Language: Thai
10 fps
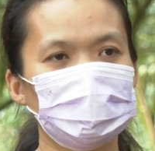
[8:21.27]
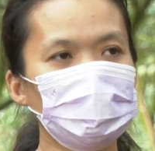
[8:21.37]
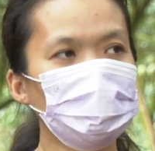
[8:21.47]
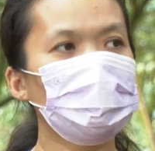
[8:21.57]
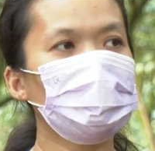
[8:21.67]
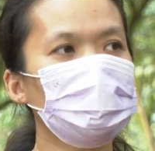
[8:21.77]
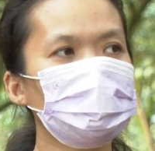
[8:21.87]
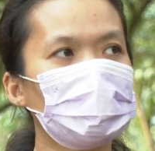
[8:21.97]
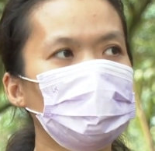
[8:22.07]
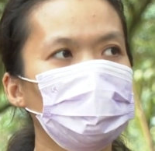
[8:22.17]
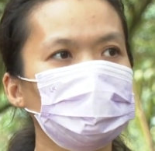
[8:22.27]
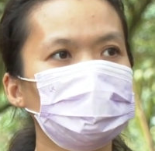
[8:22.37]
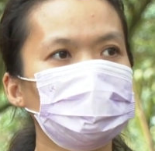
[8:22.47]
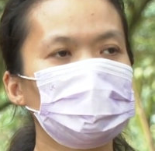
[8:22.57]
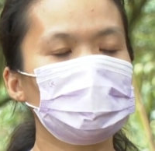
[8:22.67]
แล้วก็น้ำหนักผล
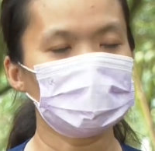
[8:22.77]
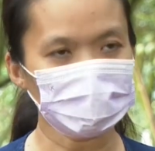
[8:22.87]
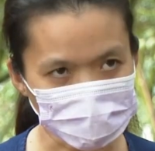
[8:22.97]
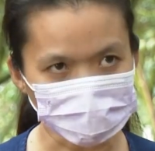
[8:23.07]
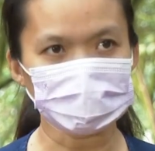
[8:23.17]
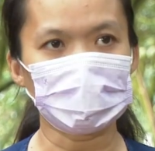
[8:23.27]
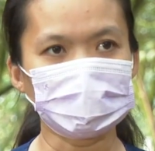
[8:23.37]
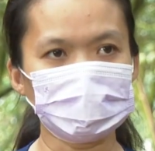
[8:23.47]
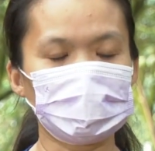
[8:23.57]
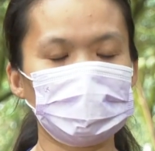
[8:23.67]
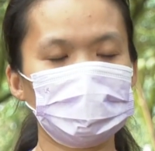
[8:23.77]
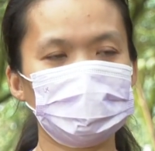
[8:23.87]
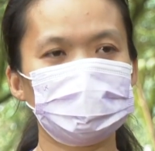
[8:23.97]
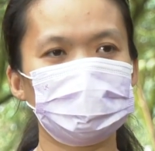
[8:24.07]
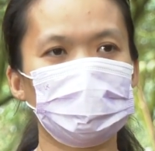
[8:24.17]
ได้มาตรฐานค่ะ
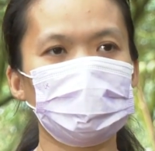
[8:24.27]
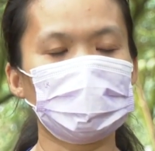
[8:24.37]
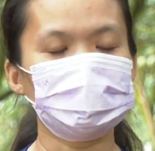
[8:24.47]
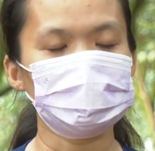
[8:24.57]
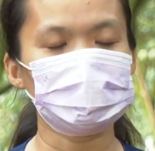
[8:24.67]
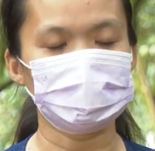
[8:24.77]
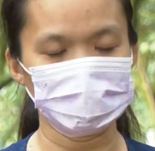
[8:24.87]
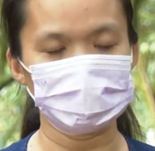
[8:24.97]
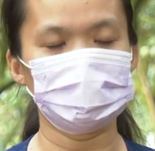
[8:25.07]
เพราะผ่าน GAP